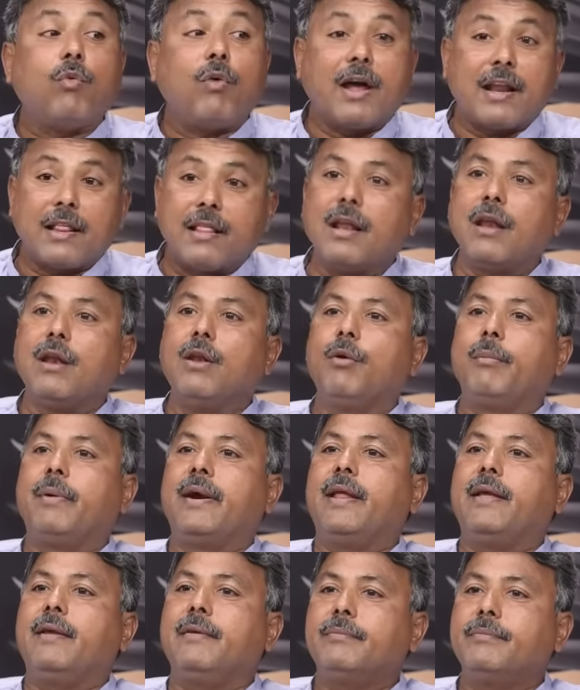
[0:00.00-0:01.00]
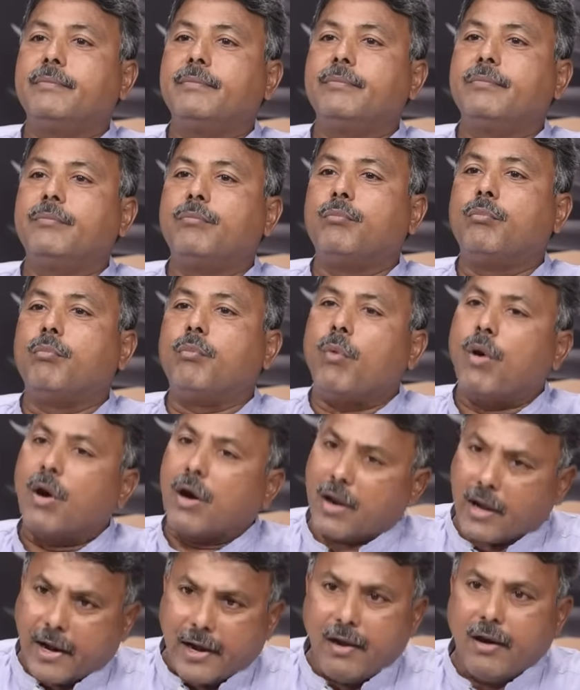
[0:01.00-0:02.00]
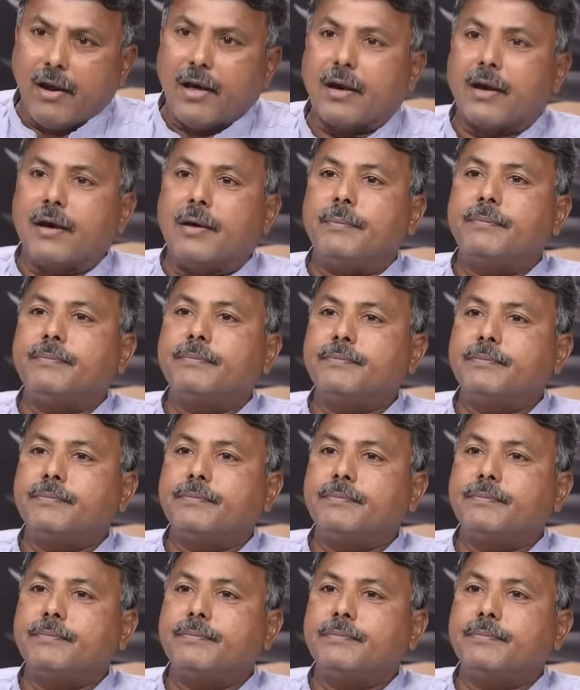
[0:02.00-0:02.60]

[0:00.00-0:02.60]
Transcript: వరదల్లో పడి అవును మొగరాయిలాగా